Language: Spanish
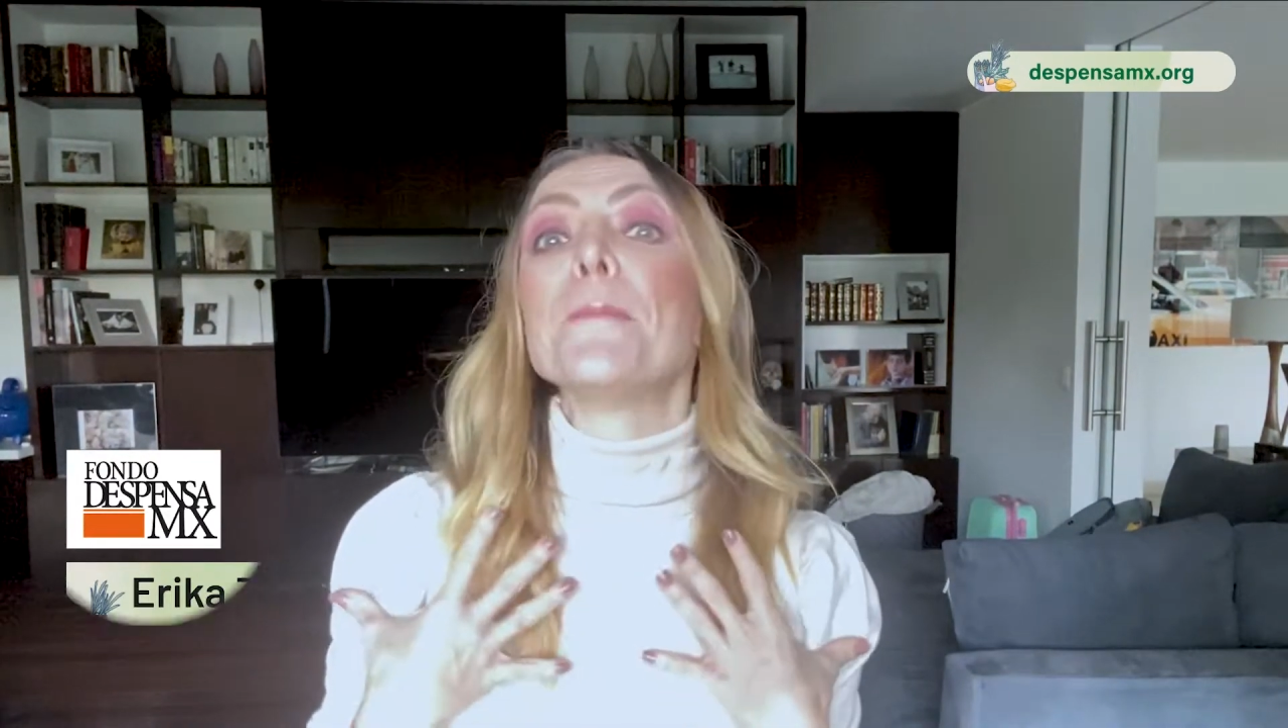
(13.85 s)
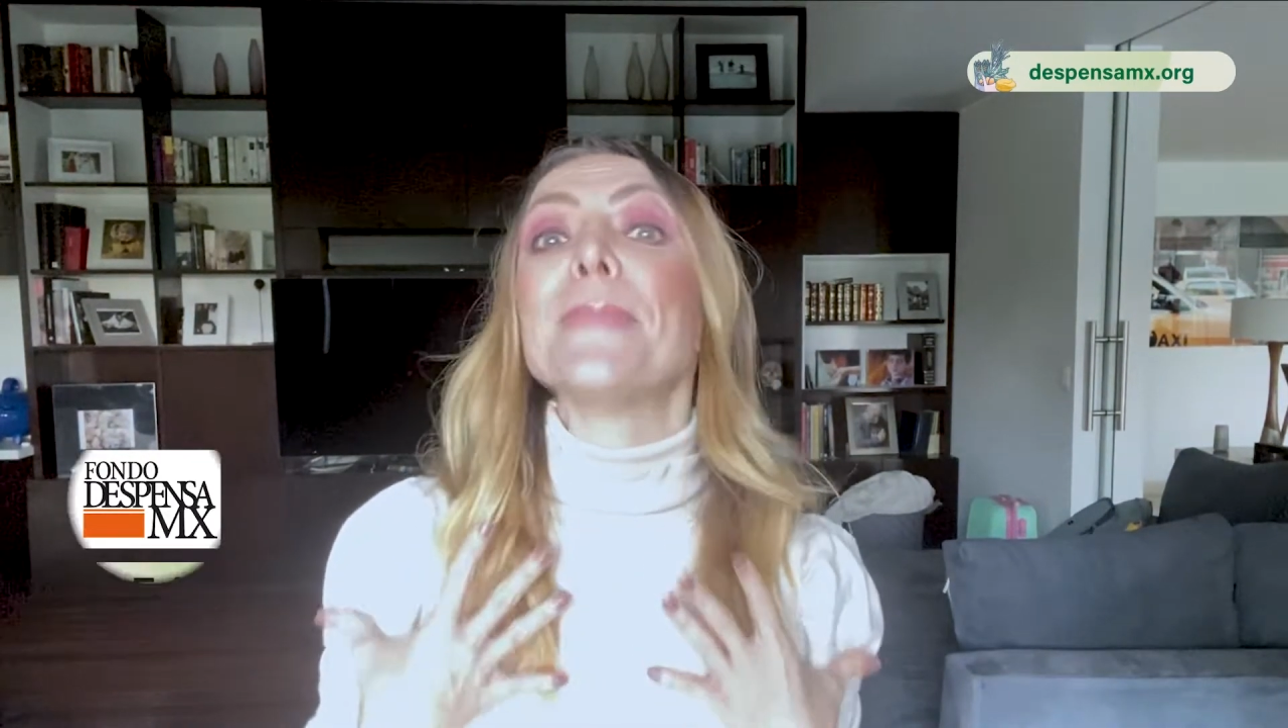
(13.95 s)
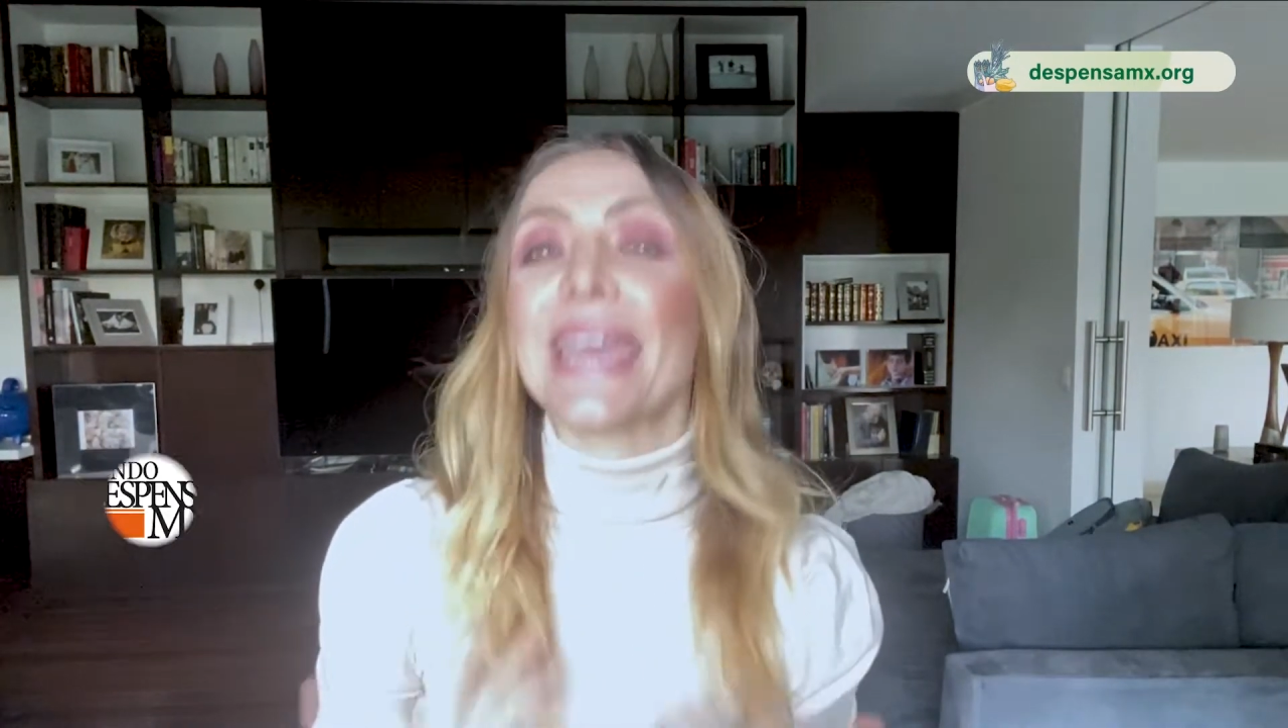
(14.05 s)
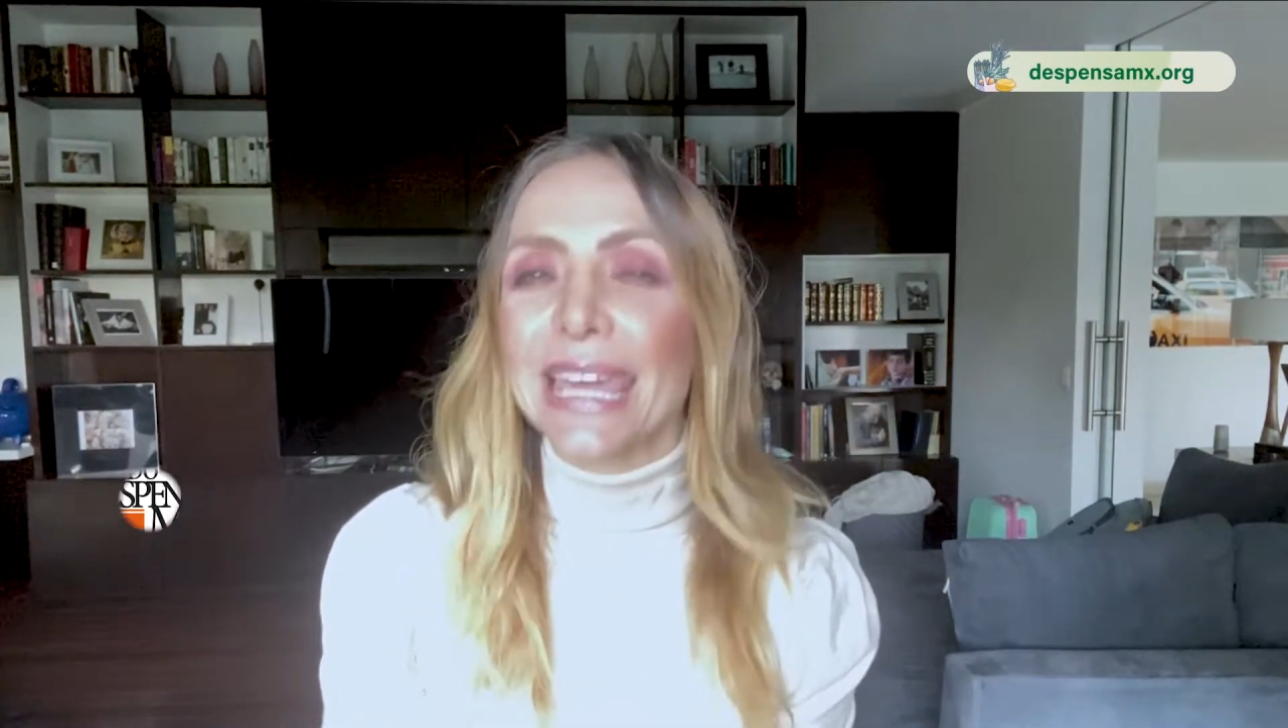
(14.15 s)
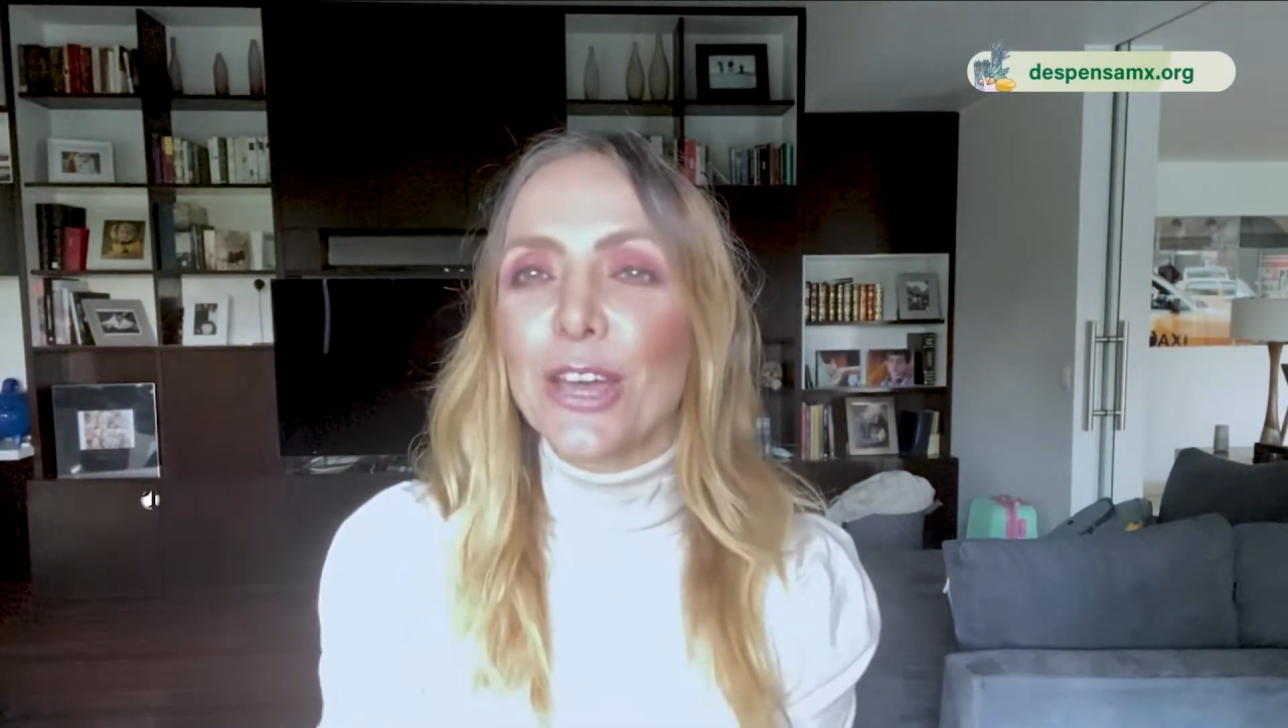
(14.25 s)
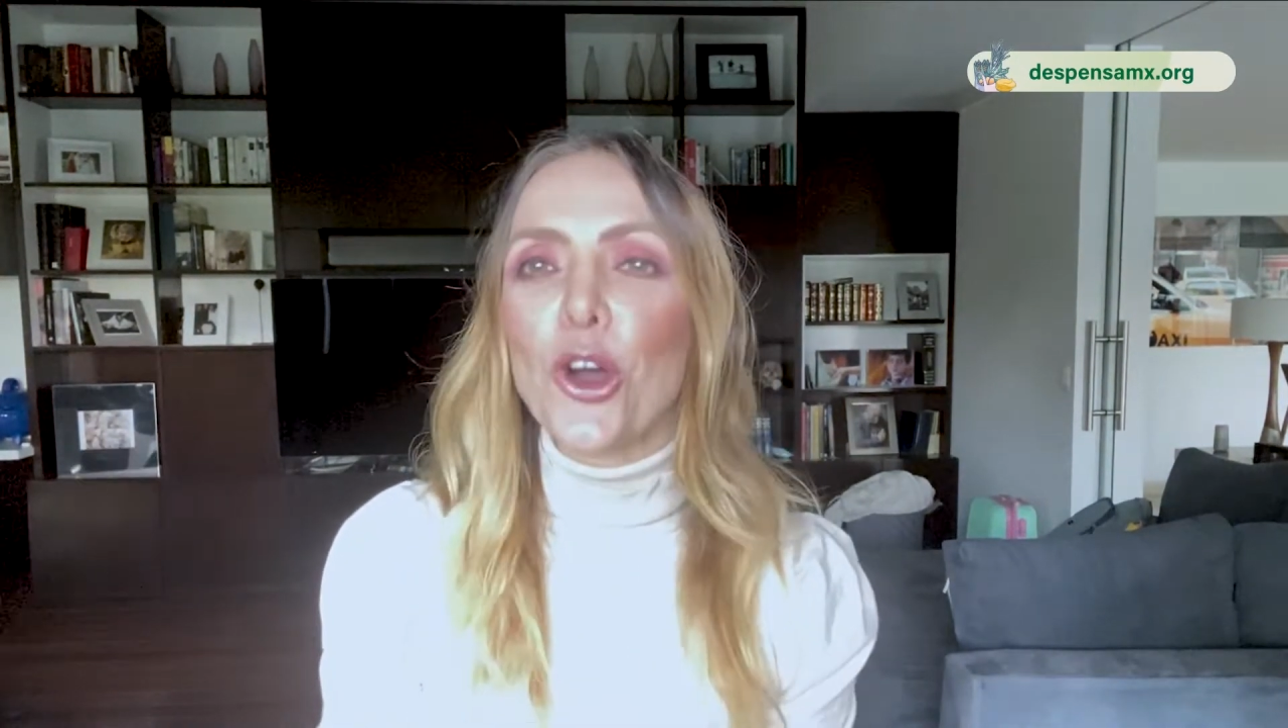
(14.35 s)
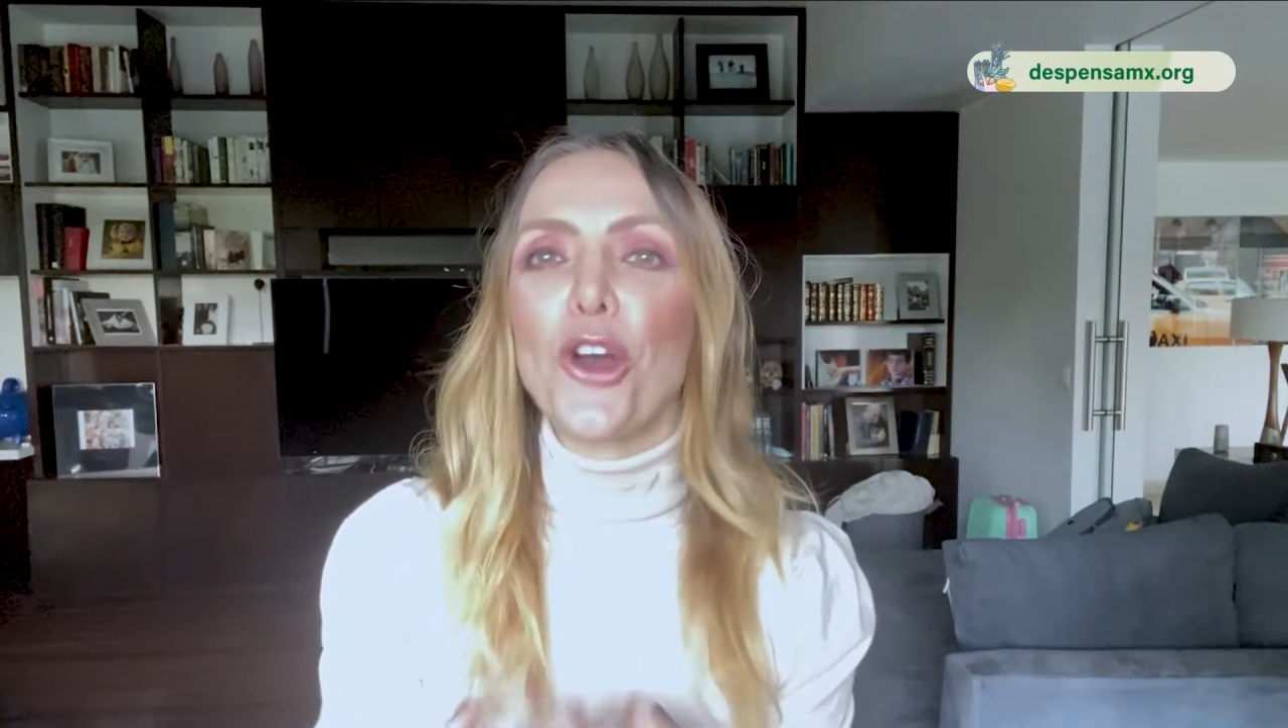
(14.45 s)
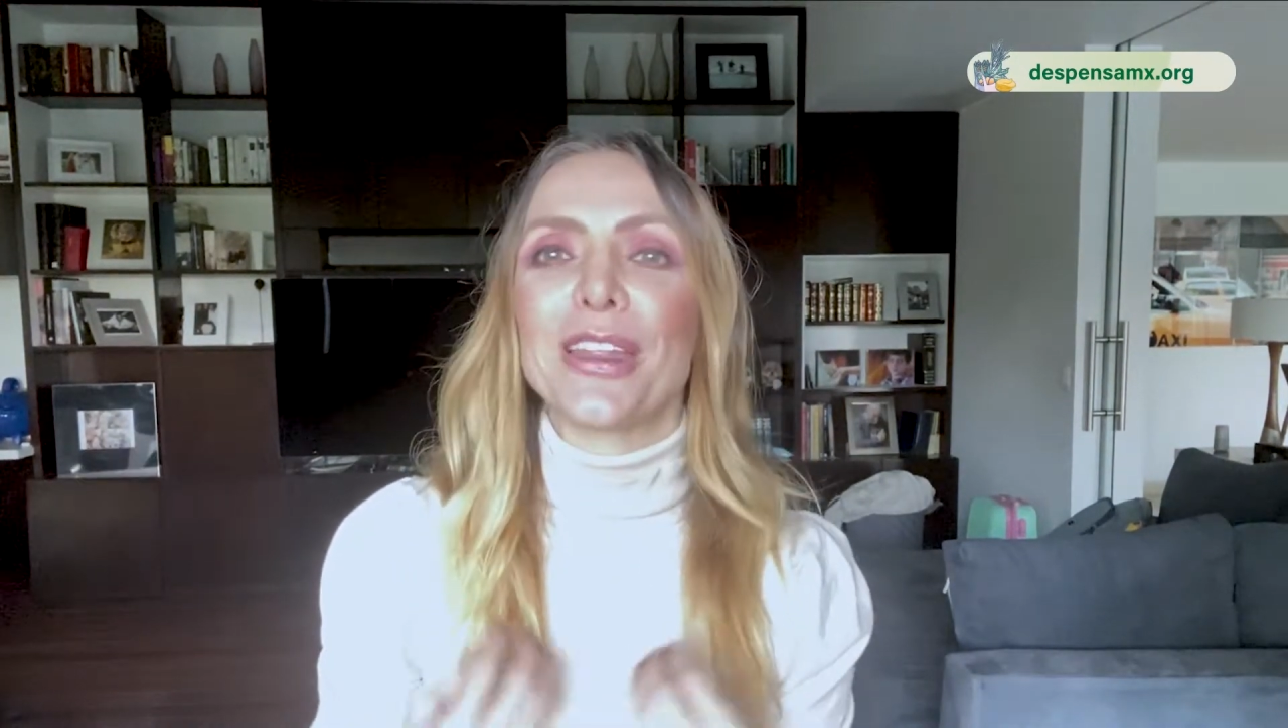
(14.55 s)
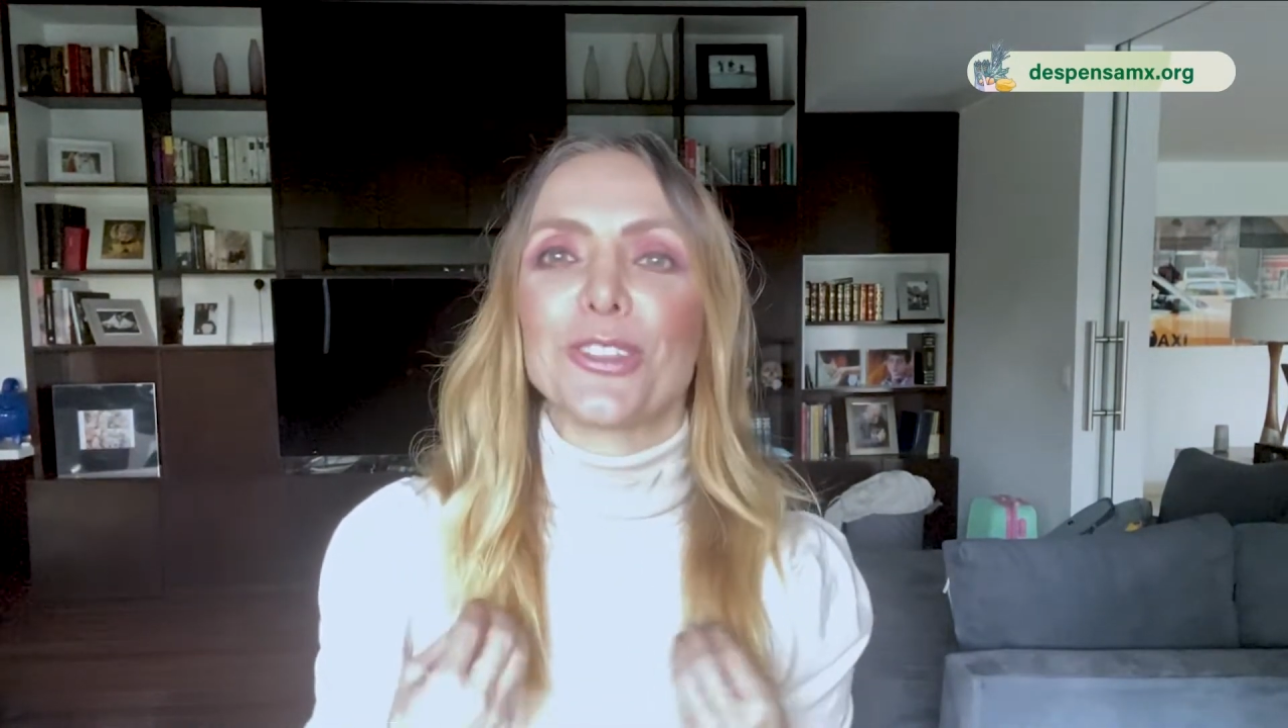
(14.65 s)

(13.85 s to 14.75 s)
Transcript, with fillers: México